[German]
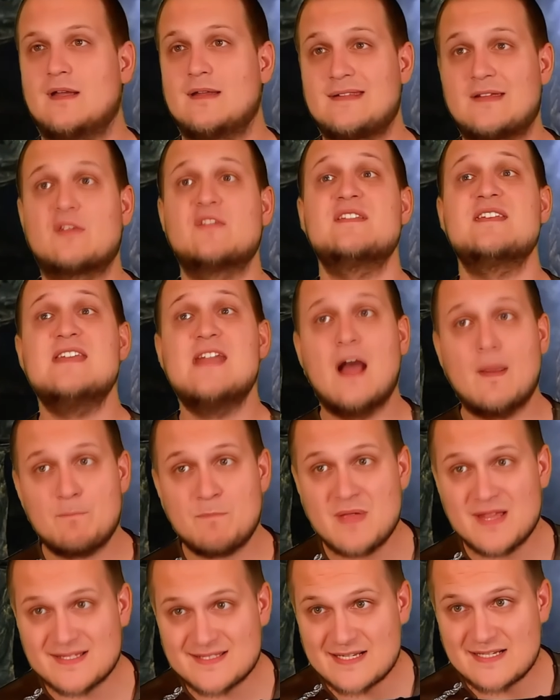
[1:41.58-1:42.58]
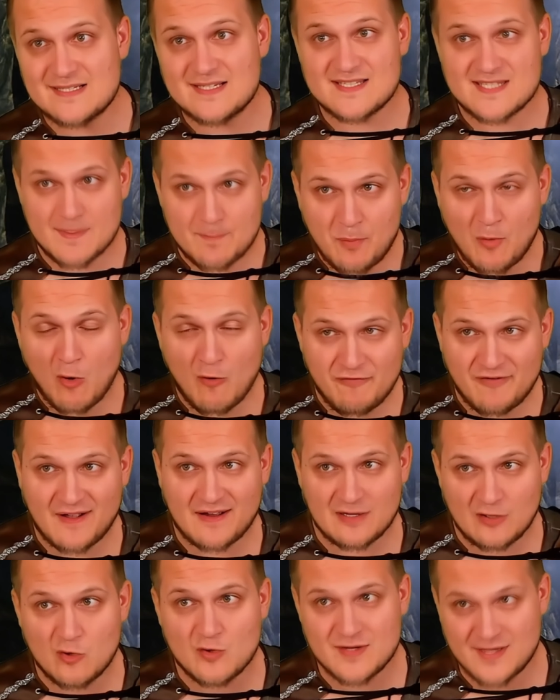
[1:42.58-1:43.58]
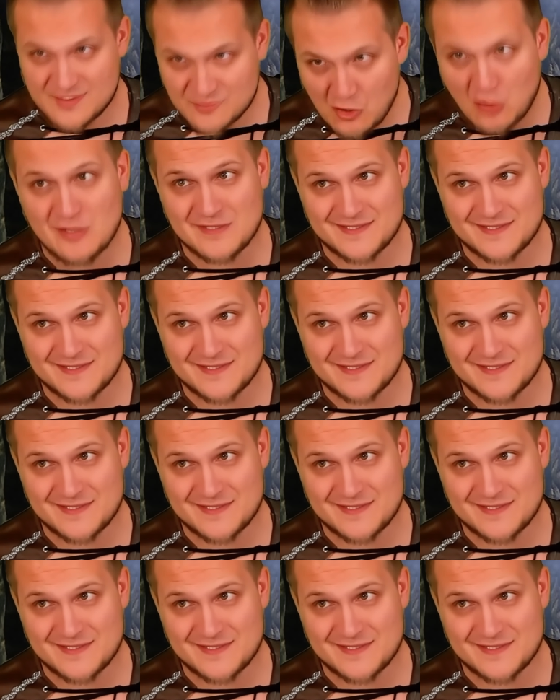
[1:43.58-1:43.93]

Ja, und ihr habt mir erzählt, dass ihr pro Fackel 100 Gold